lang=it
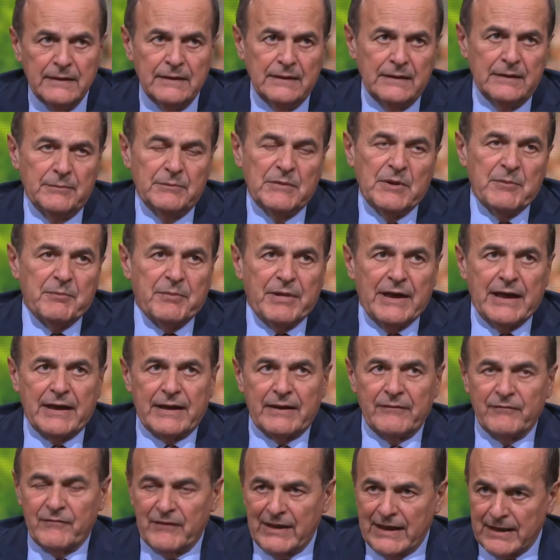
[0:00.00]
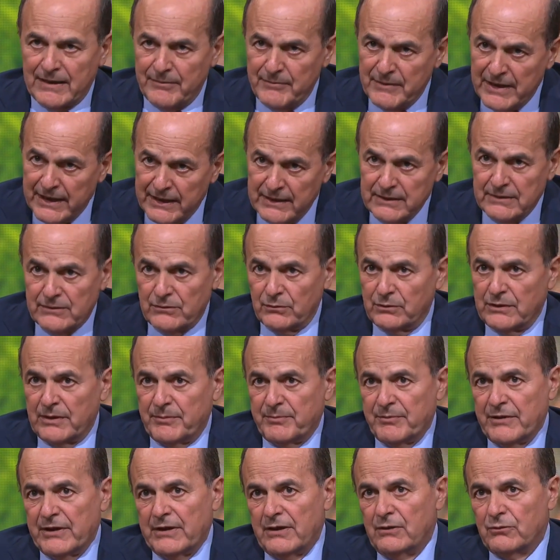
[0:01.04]
mi pare veramente una
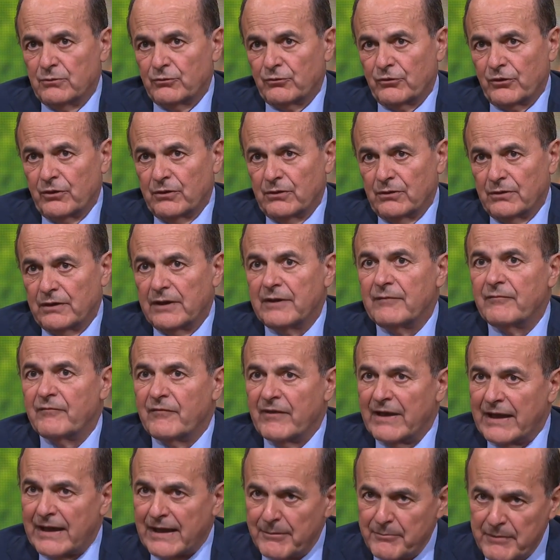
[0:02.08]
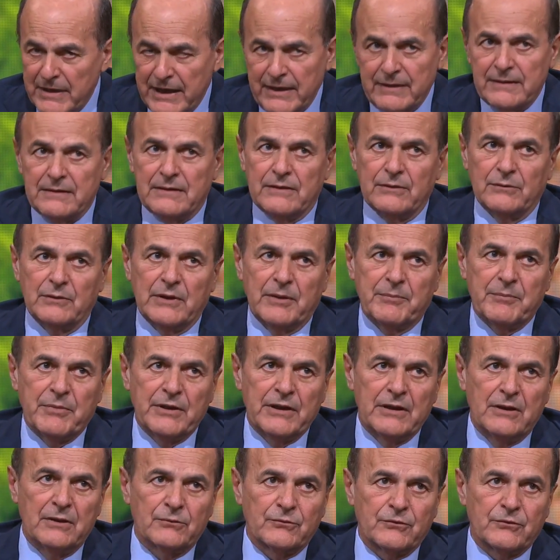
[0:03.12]
pia illusione. Veramente una Secondo pia lei